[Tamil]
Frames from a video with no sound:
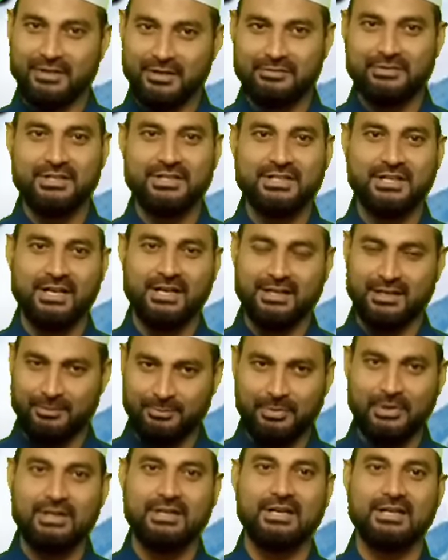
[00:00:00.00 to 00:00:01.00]
வரவேற்கிறாங்க
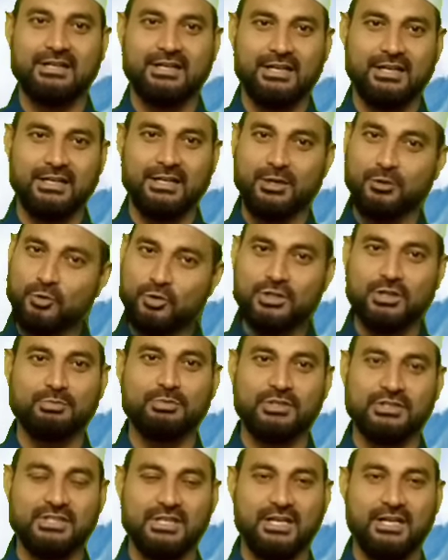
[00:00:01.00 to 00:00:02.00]
பாராட்டுறாங்க
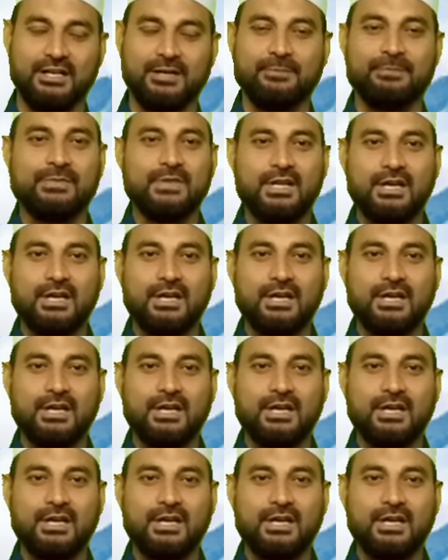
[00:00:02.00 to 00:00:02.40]
ஊக்கப்படுத்துகிறாங்க